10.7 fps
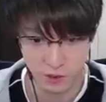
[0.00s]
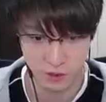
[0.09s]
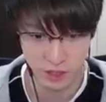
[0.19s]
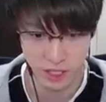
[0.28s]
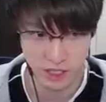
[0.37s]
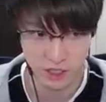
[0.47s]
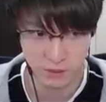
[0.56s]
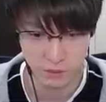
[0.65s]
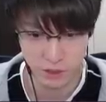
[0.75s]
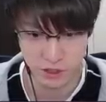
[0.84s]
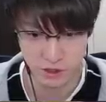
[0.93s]
んな安っ
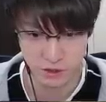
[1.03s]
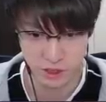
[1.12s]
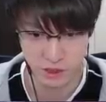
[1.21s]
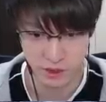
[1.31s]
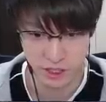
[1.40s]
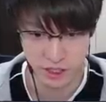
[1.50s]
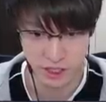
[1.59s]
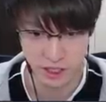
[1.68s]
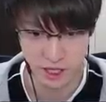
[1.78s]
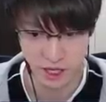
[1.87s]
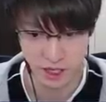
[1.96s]
ぽい作りでは全然
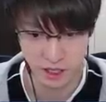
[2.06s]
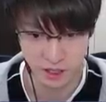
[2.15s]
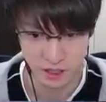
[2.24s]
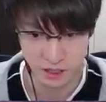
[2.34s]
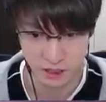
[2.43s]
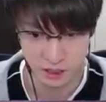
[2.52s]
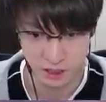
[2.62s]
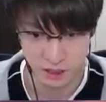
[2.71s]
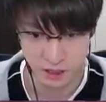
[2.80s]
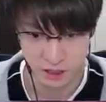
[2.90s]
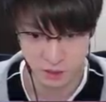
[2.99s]
ない。
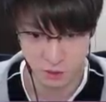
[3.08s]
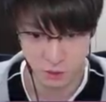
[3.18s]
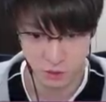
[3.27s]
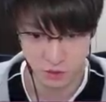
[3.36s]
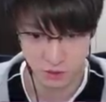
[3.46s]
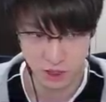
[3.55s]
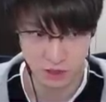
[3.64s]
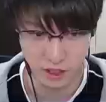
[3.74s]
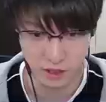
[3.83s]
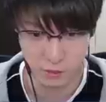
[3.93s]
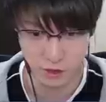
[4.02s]
高級感のあ
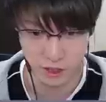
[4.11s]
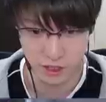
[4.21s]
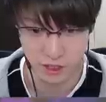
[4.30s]
る萌えです